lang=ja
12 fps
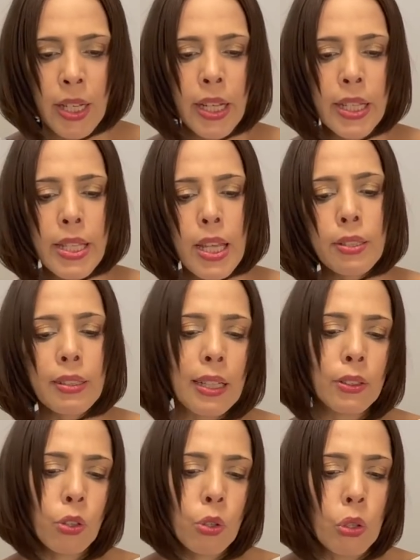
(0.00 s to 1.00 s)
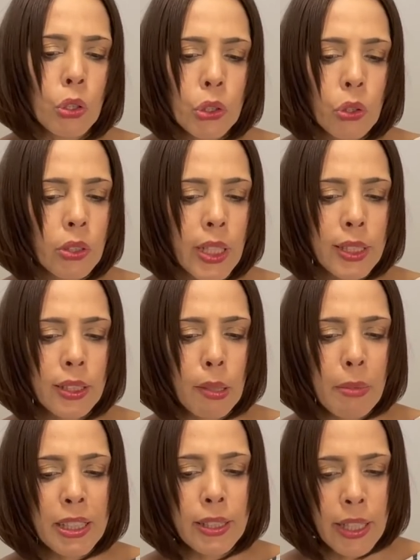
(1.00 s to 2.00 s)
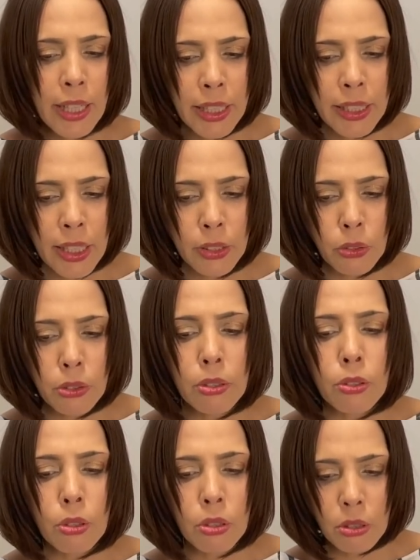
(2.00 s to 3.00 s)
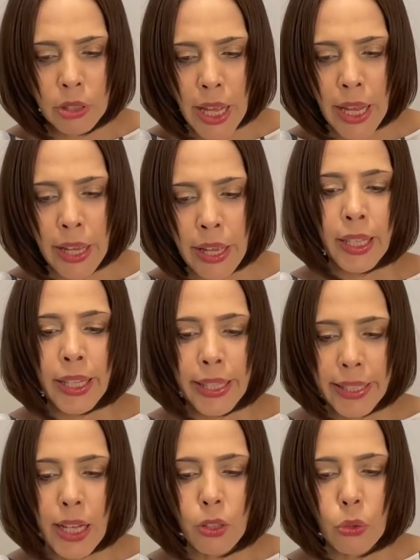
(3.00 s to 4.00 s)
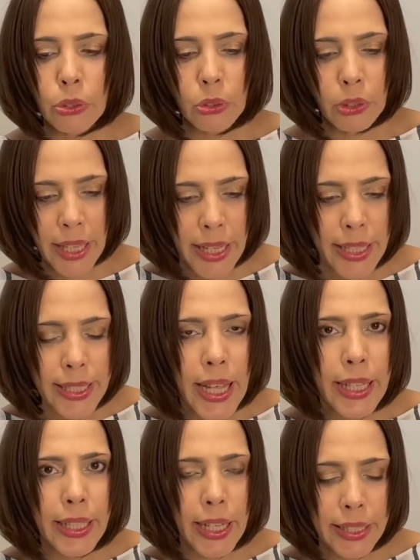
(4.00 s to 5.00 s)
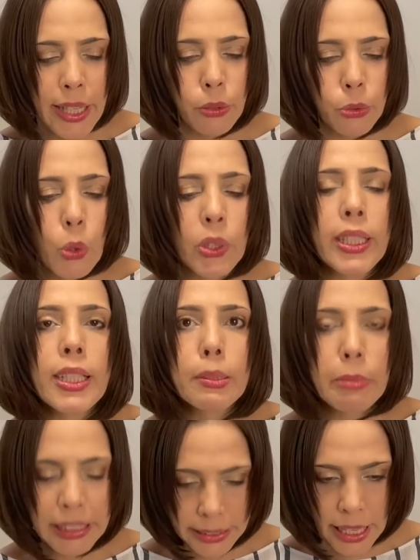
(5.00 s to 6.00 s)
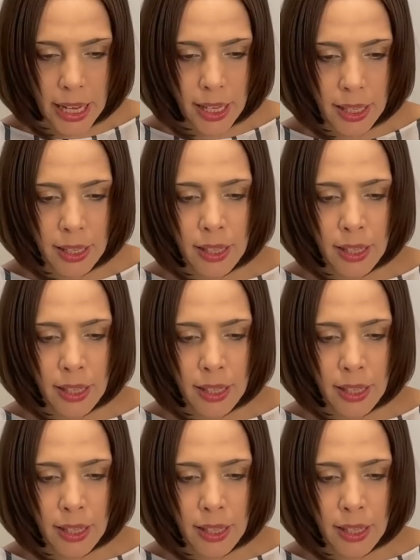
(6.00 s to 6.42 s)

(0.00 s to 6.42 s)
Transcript: 政府間の交渉なんて待っていられないということで、韓国の経済界が動き出しました。